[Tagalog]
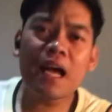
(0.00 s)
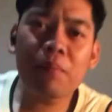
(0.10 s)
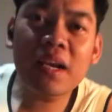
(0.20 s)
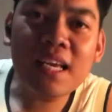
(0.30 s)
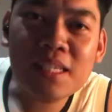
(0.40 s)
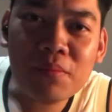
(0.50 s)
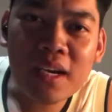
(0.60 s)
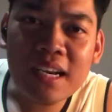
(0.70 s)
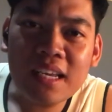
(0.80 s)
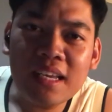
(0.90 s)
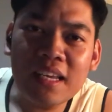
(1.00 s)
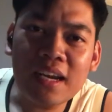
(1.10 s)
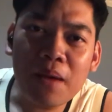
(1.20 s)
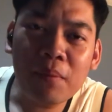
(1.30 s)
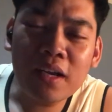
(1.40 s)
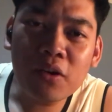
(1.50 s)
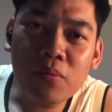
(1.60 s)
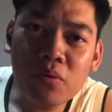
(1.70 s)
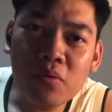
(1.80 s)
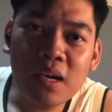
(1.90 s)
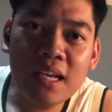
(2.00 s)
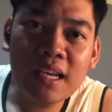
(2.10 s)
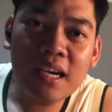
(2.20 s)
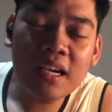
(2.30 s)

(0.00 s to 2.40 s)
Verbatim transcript: nga pala sa mga nahihirapan kumuha ng